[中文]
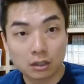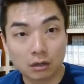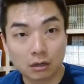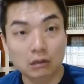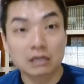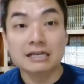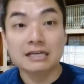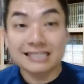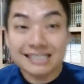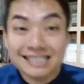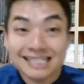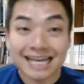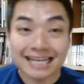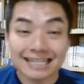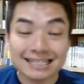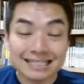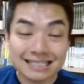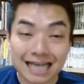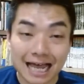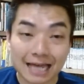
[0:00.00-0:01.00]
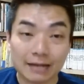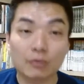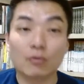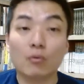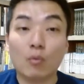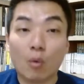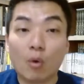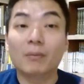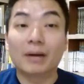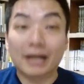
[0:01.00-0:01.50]
好，现在
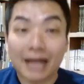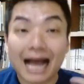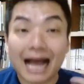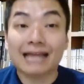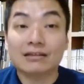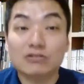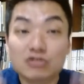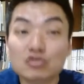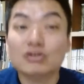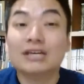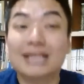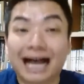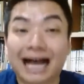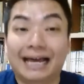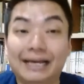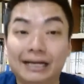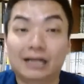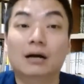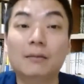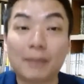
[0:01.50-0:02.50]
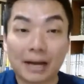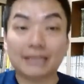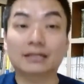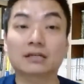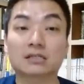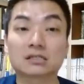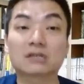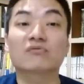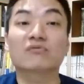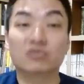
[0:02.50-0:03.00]
我们看最改革
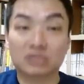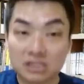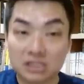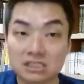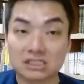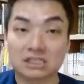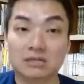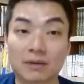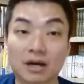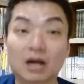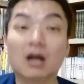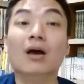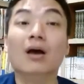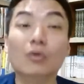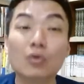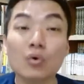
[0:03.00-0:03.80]
派的政府是西蒙，